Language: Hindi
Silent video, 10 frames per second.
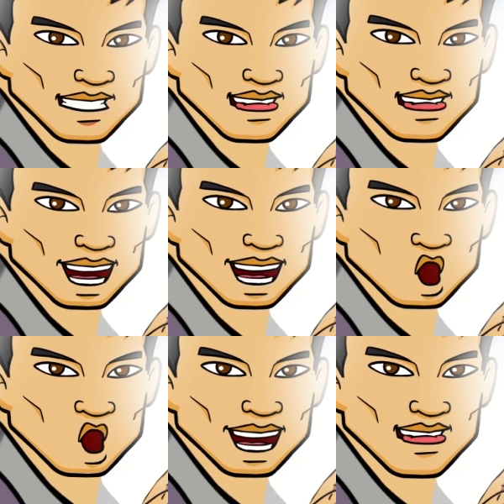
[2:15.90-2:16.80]
ये एक
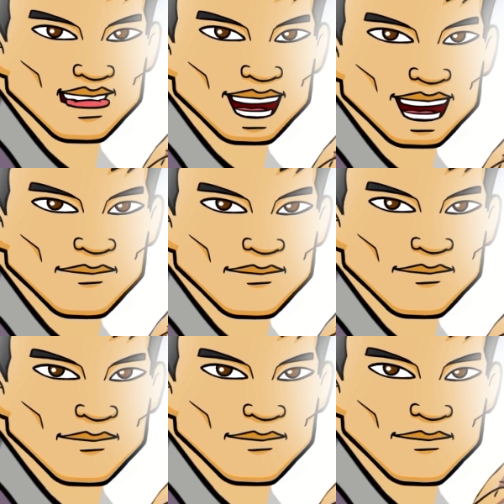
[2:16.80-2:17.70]
ड्राउनी कहानी
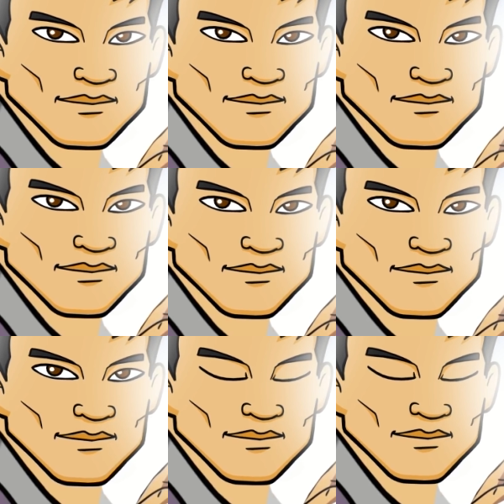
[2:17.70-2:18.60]
है उसने
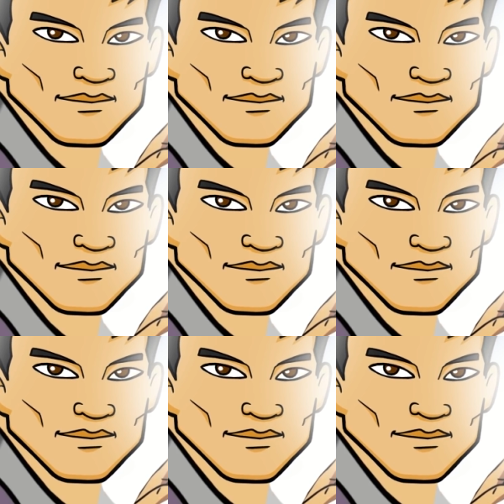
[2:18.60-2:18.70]
कहा